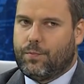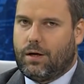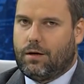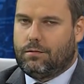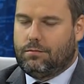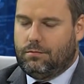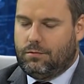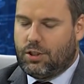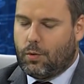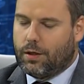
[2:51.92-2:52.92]
na
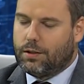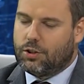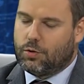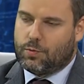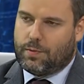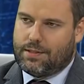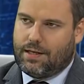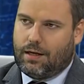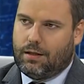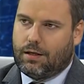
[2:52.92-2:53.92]
działanie sił
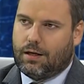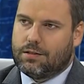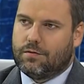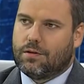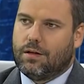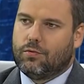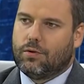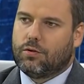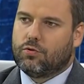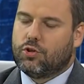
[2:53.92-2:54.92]
specjalnych, ale ze względu
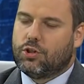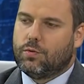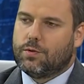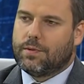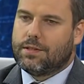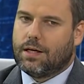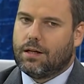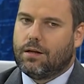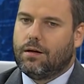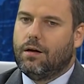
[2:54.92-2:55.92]
na to, że siły
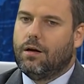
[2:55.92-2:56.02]
specjalne